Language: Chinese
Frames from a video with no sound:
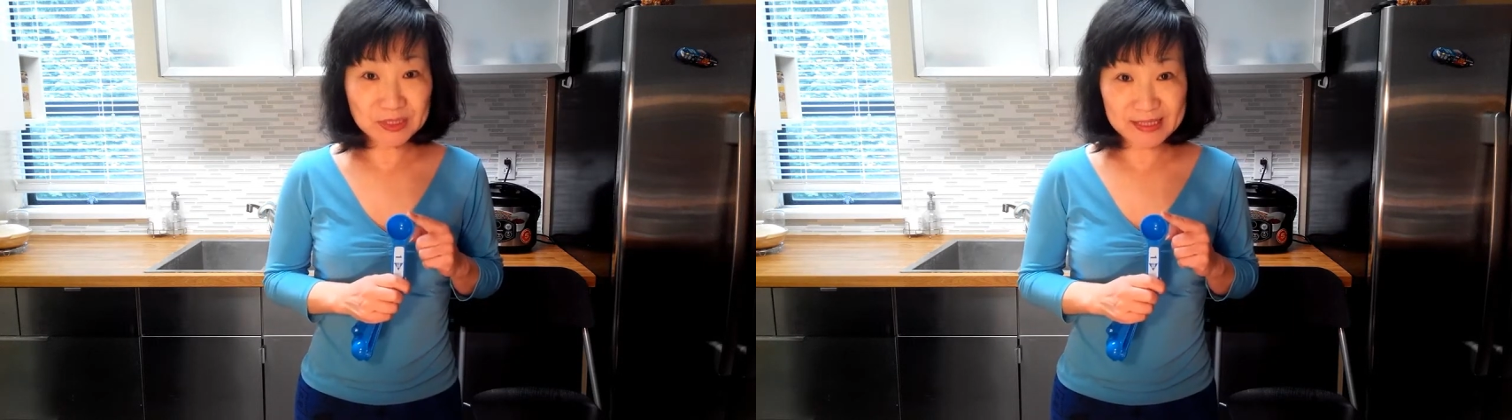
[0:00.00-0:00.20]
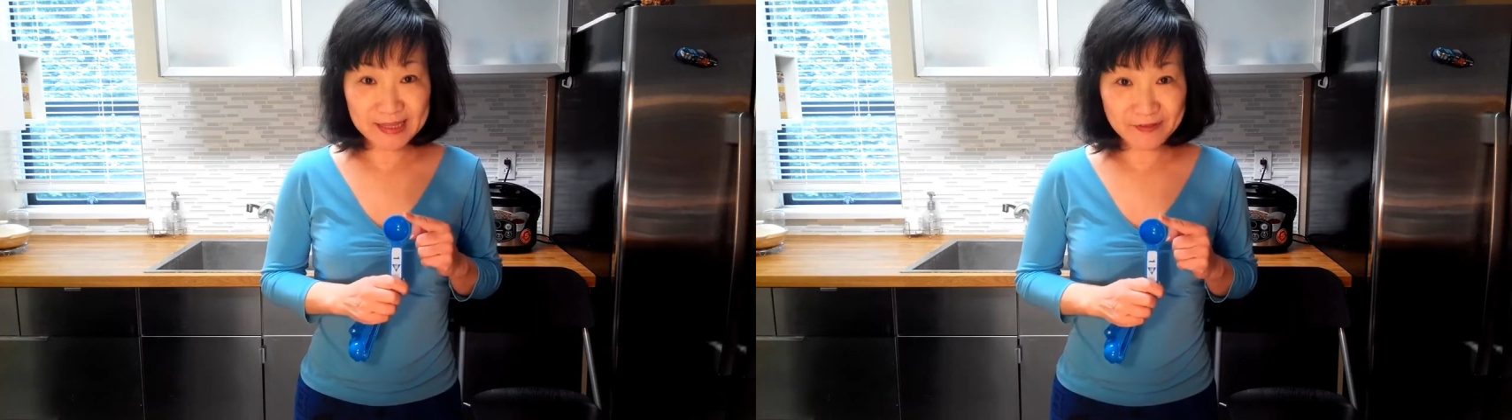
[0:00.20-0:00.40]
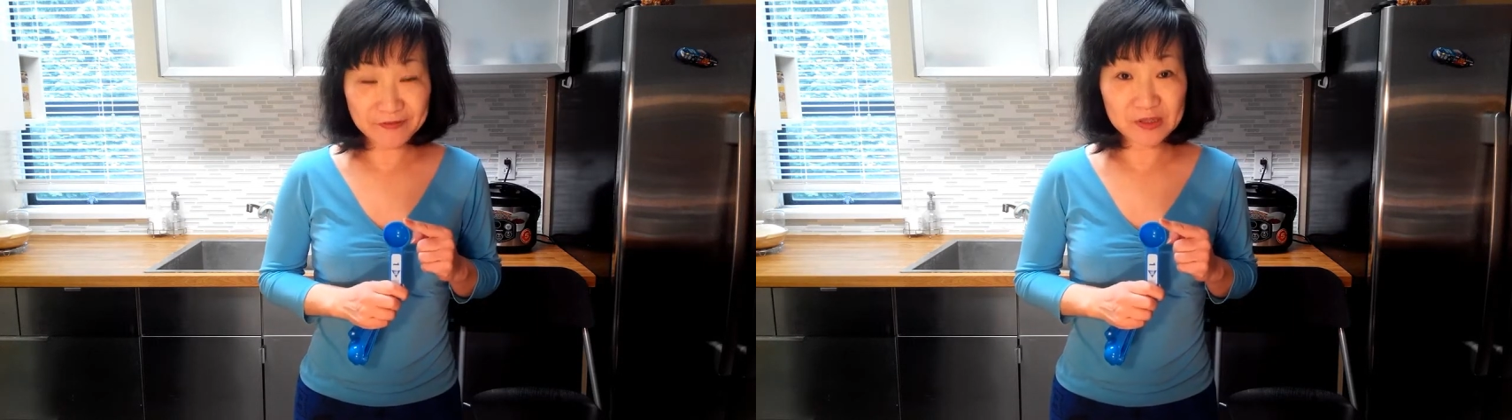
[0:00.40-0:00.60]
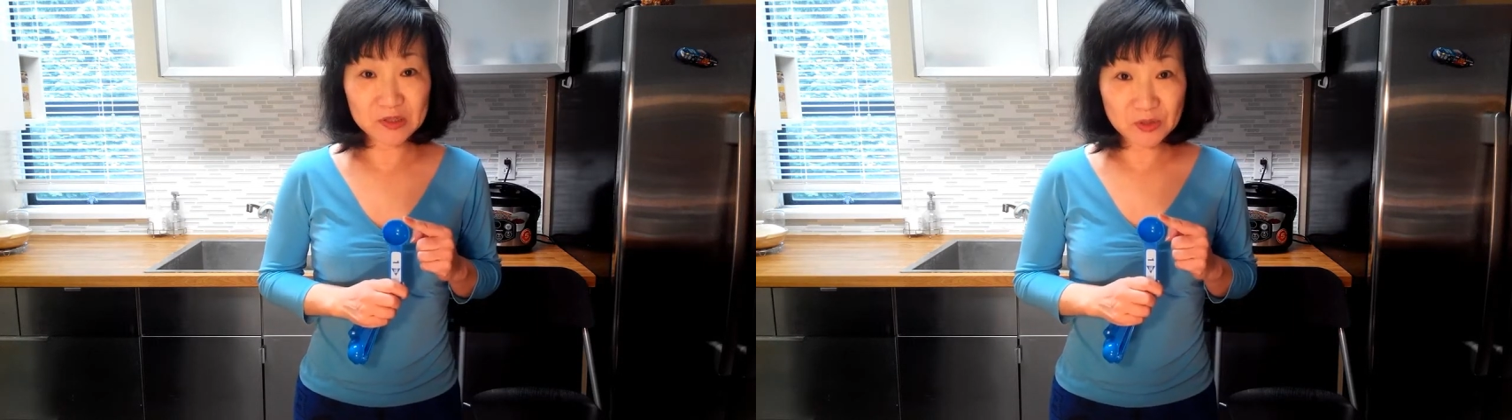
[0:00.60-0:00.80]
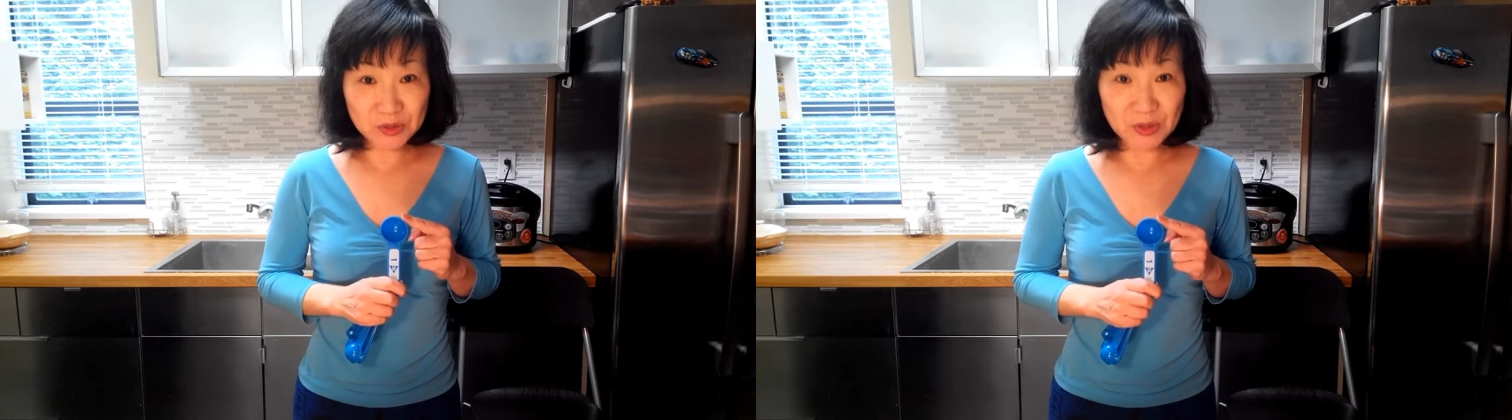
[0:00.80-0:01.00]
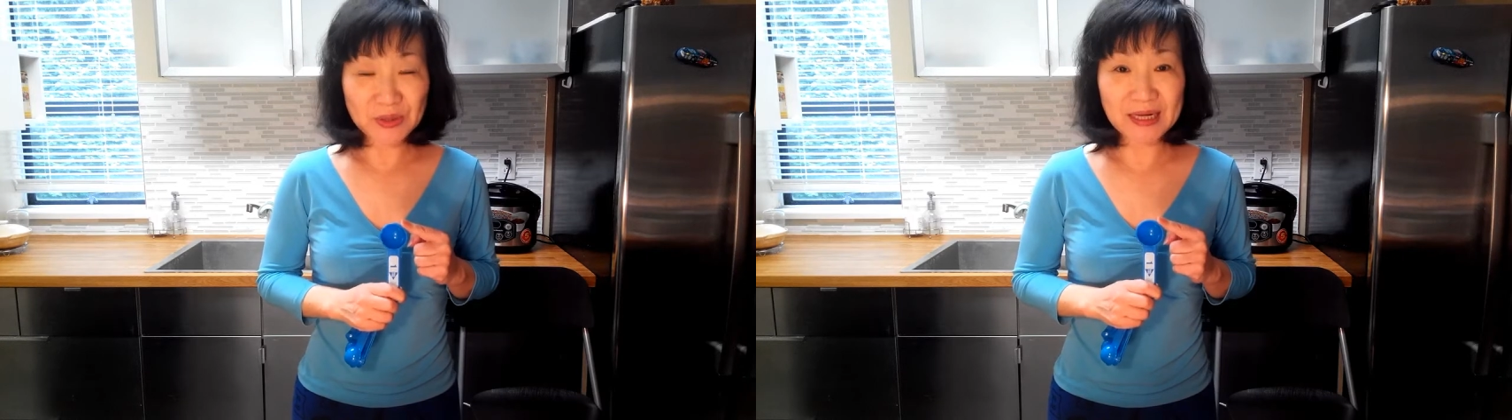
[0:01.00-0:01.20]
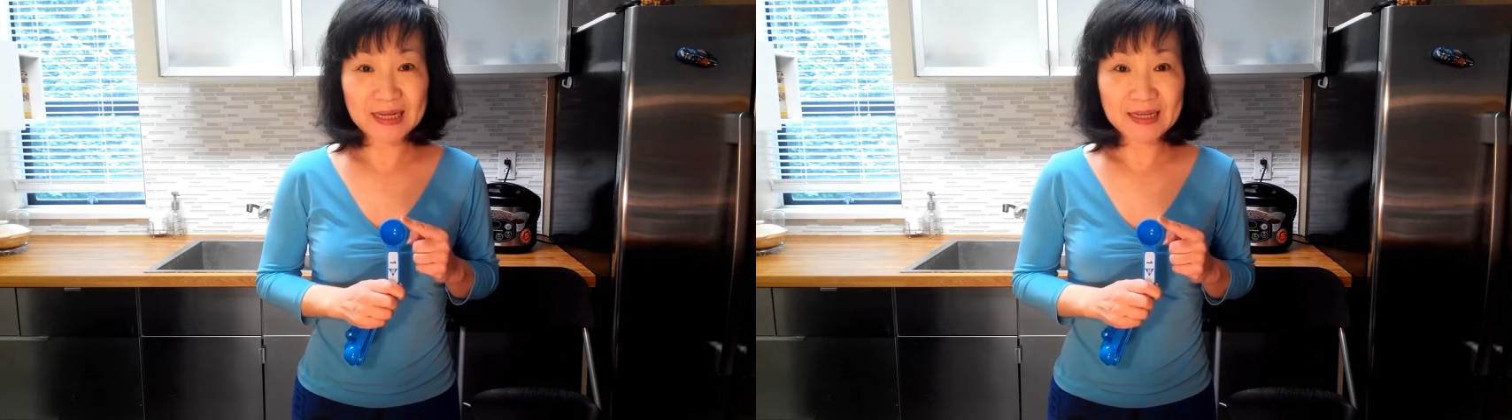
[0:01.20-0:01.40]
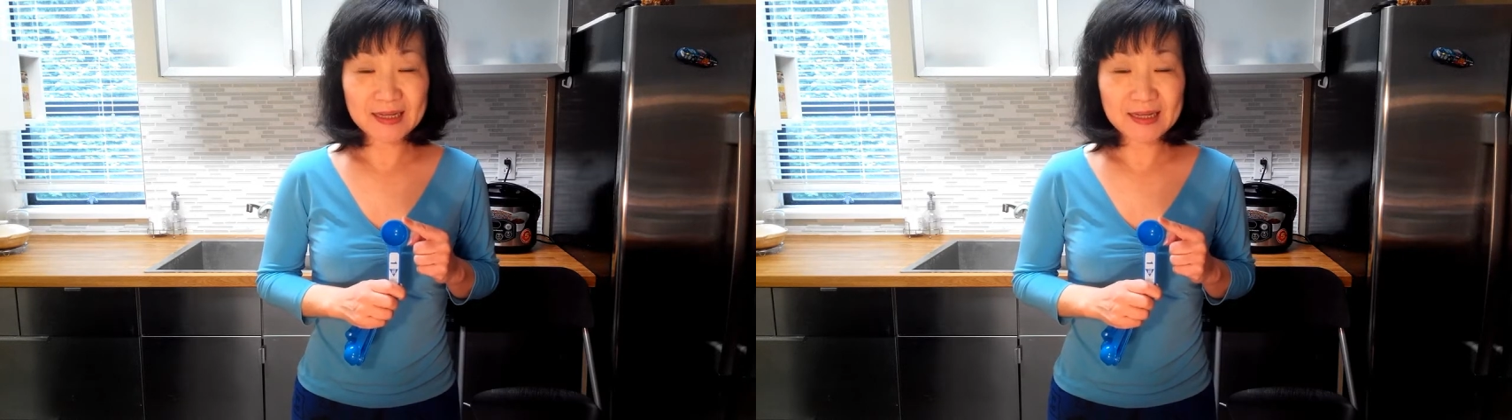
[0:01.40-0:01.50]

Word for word: 的淀粉就够了。